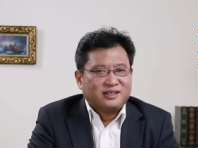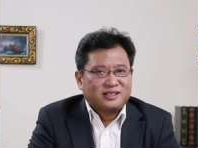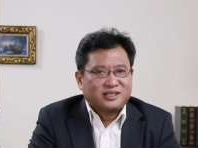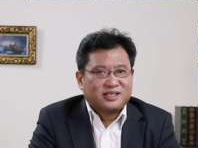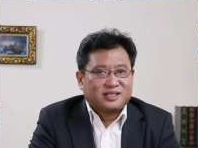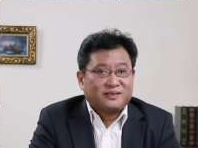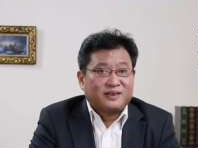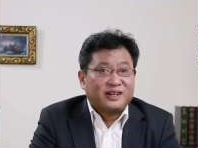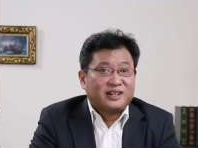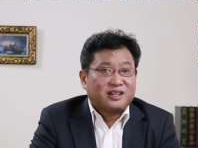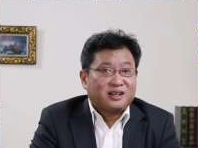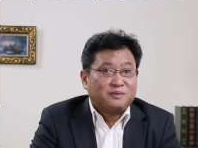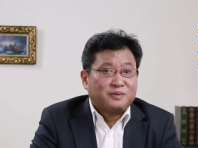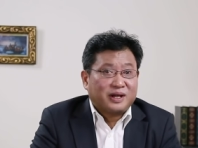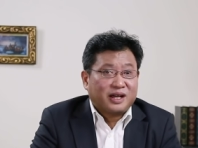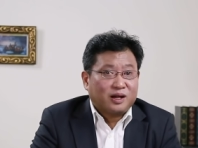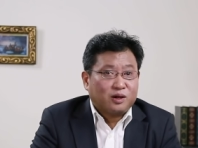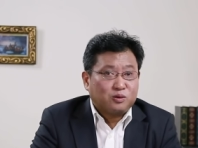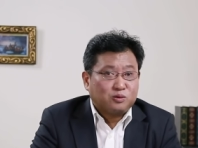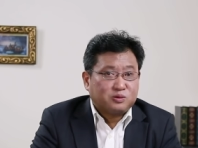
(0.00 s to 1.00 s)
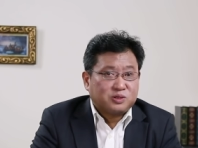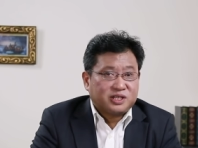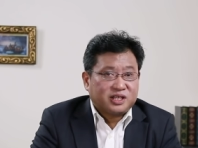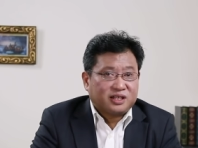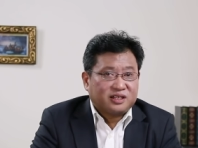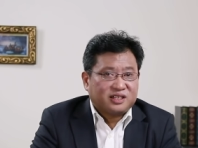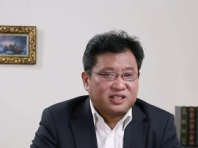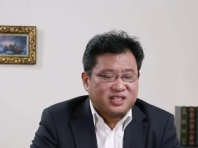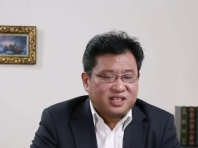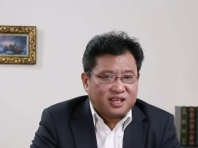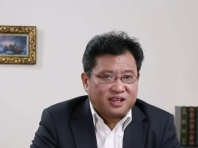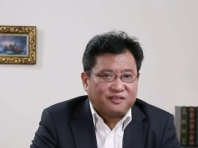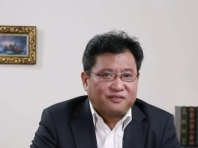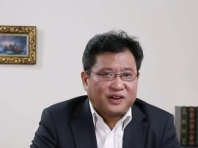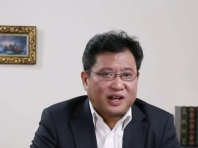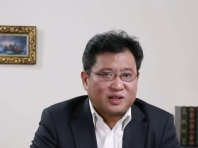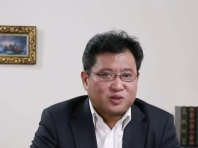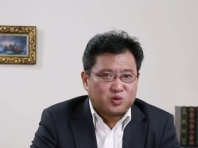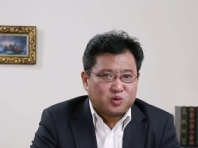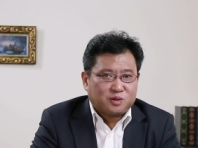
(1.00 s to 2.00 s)
此外，人们还互相的揭
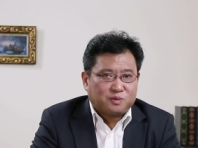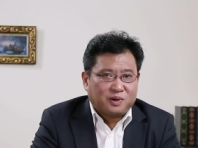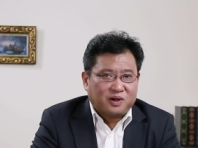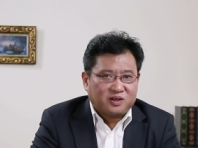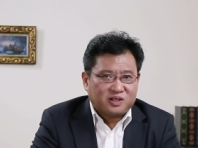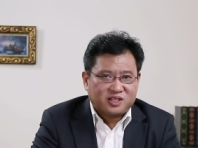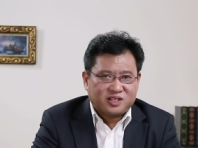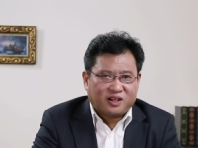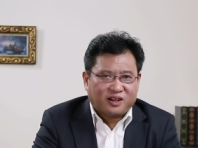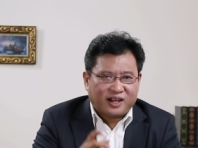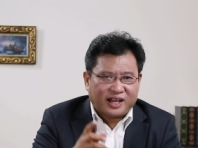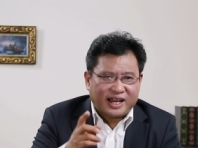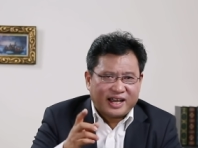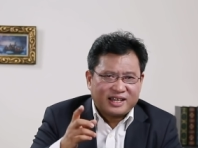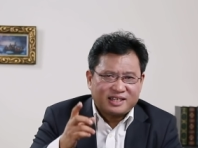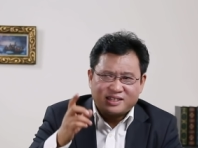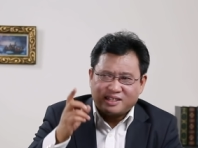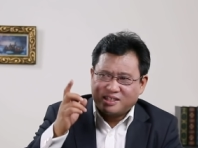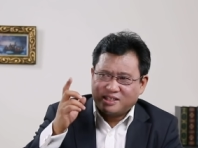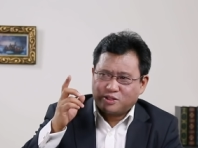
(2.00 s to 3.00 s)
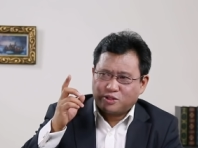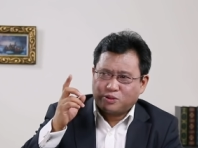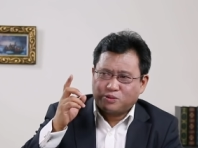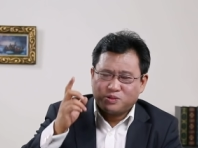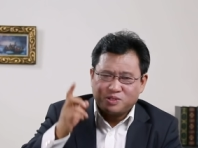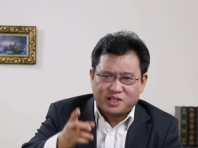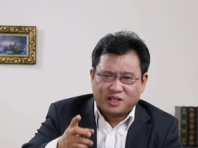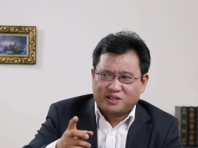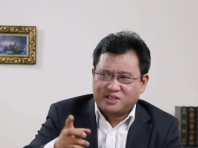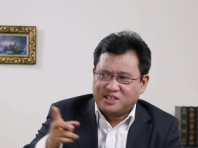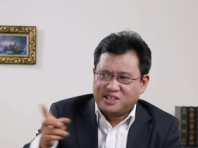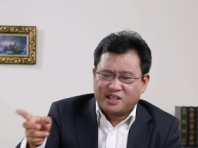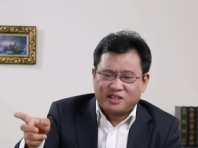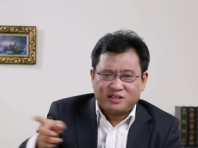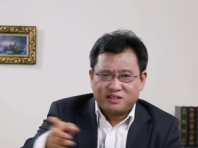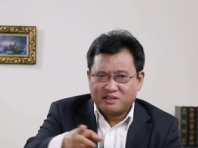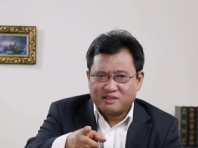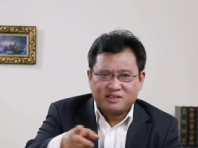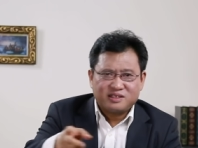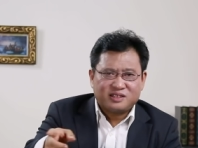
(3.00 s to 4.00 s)
发举报，小孩子从小监
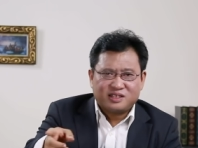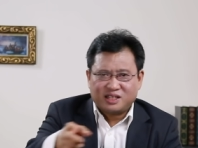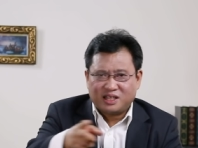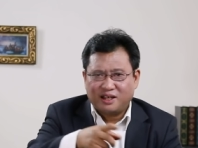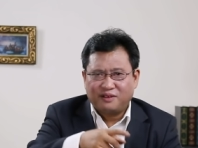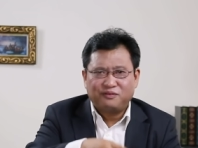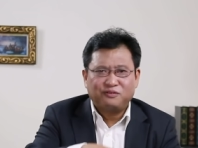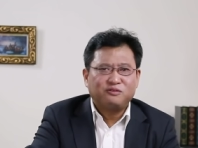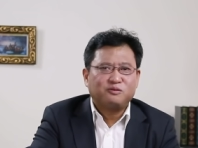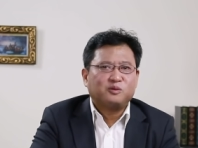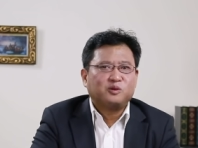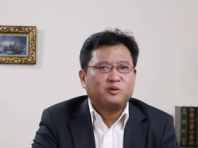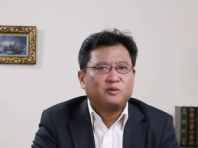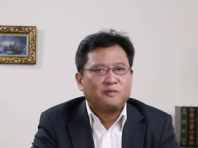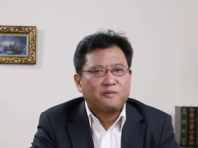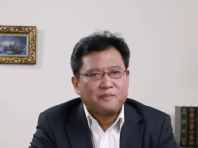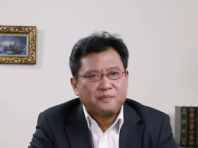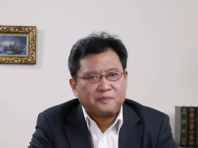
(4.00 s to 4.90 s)
视自己的父母。